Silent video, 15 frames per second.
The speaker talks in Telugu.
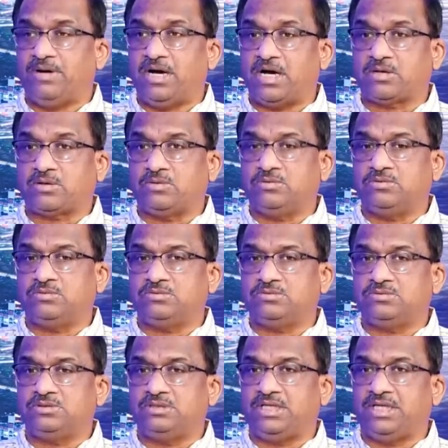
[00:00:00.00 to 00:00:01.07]
మాకు
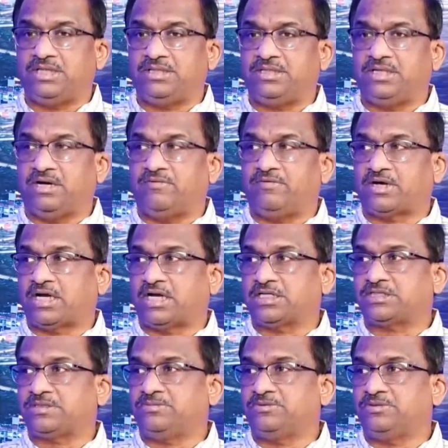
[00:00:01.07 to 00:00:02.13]
ఏ
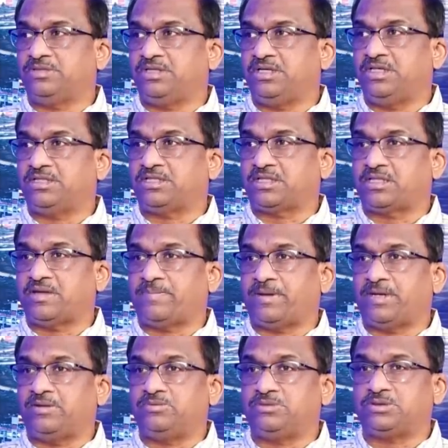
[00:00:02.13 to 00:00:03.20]
అవకాశం ఉంది ఎంతసేపు
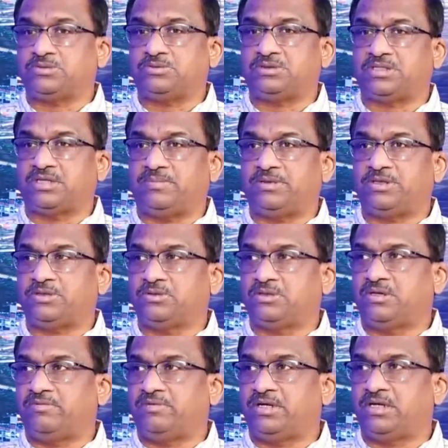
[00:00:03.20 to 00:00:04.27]
అయినా ఉంచుకుంటామంటూ
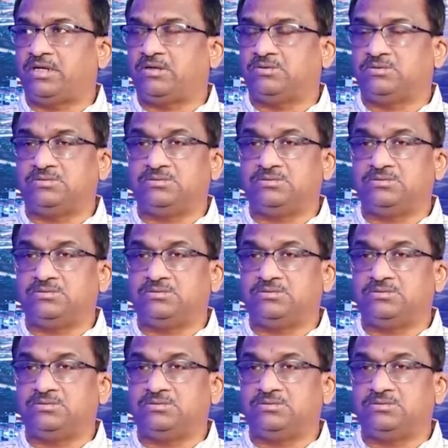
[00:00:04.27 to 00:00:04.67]
గవర్నర్లు